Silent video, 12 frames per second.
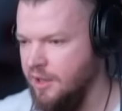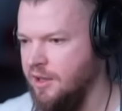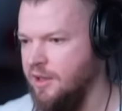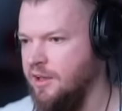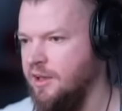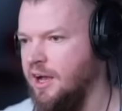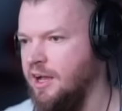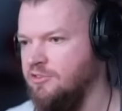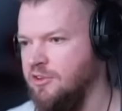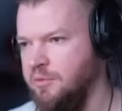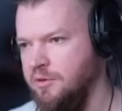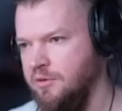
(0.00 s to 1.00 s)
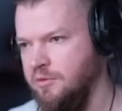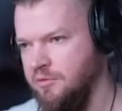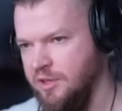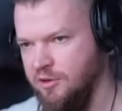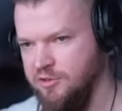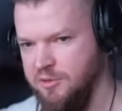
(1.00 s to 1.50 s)
E, a żeby
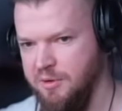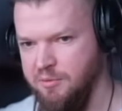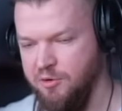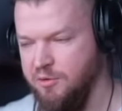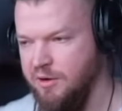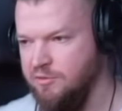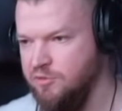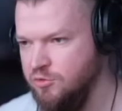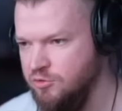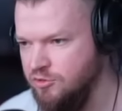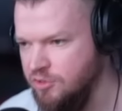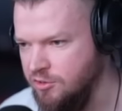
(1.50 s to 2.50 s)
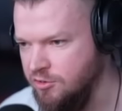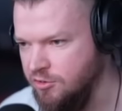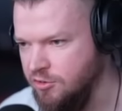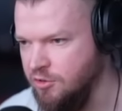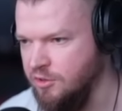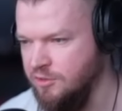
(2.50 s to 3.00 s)
ta osoba mogła
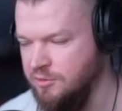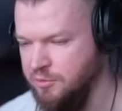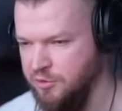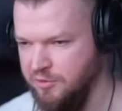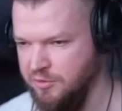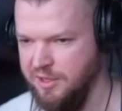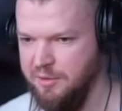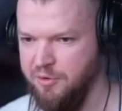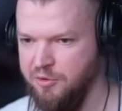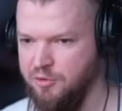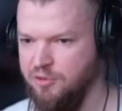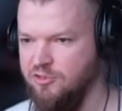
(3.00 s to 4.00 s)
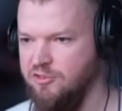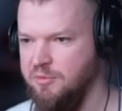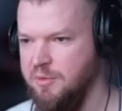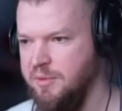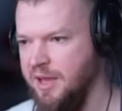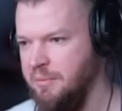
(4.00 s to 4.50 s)
wrócić, to jest budowane podłoże,
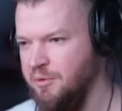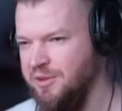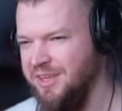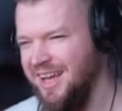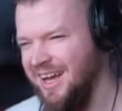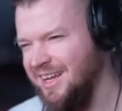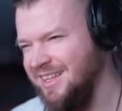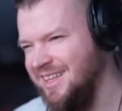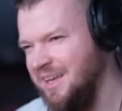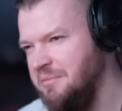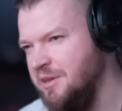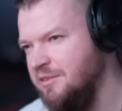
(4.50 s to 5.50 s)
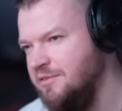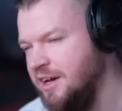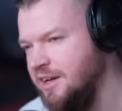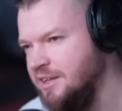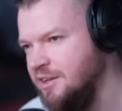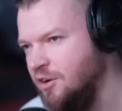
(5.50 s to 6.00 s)
żebym ja był jak najmniej
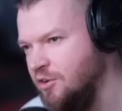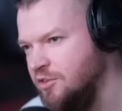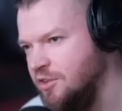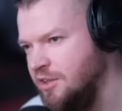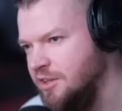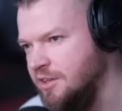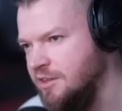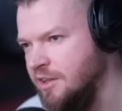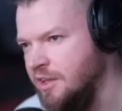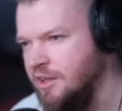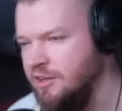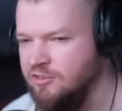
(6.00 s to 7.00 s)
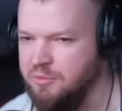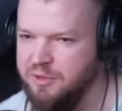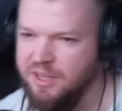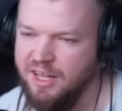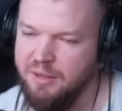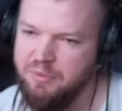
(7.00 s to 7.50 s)
wiarygodny, żeby
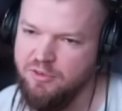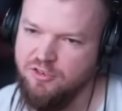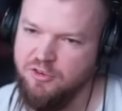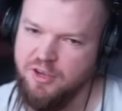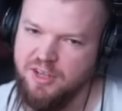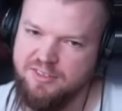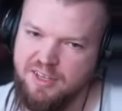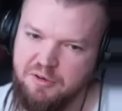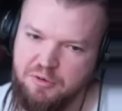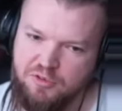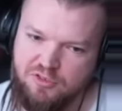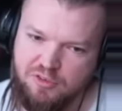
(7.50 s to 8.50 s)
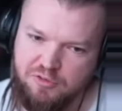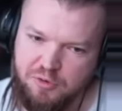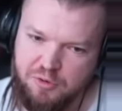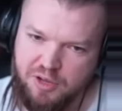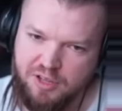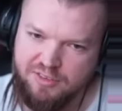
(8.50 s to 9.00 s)
najlepiej się okazało, że w
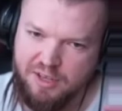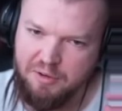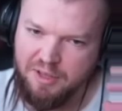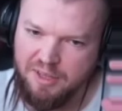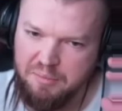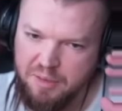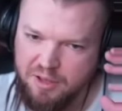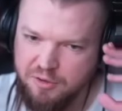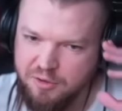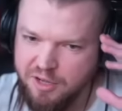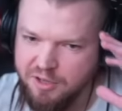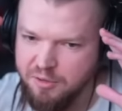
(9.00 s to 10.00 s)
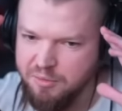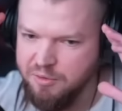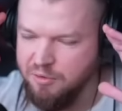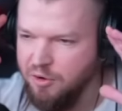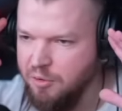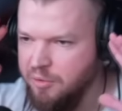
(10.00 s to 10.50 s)
ogóle cała ta Pandora to
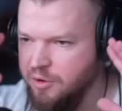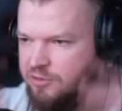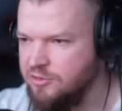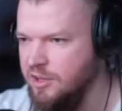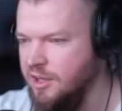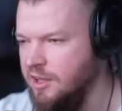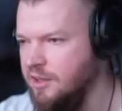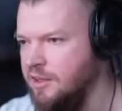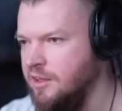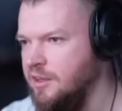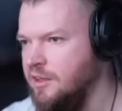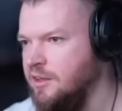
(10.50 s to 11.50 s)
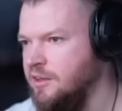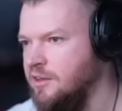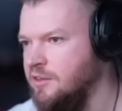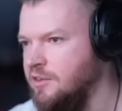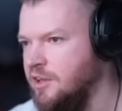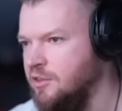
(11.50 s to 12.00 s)
było oboże,
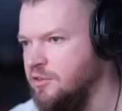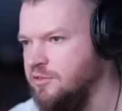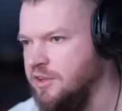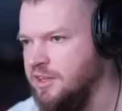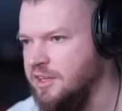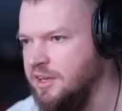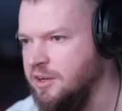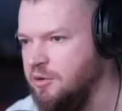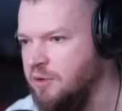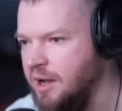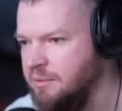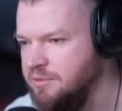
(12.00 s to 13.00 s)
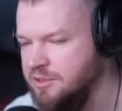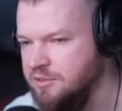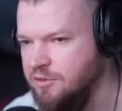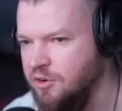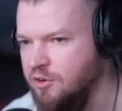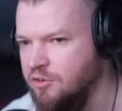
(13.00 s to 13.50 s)
e, jedno wielkie
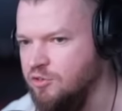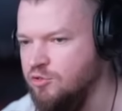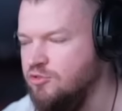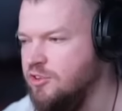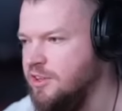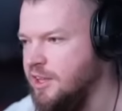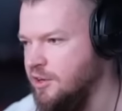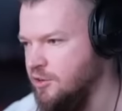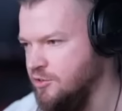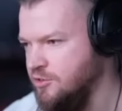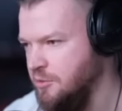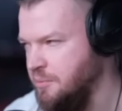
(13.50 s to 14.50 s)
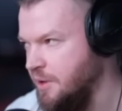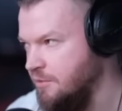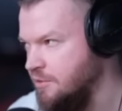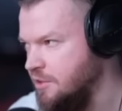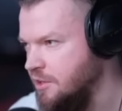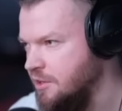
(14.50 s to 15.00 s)
kłamstwo, ludzie tego chcą
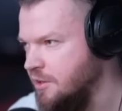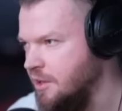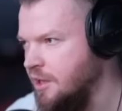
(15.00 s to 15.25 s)
pewni.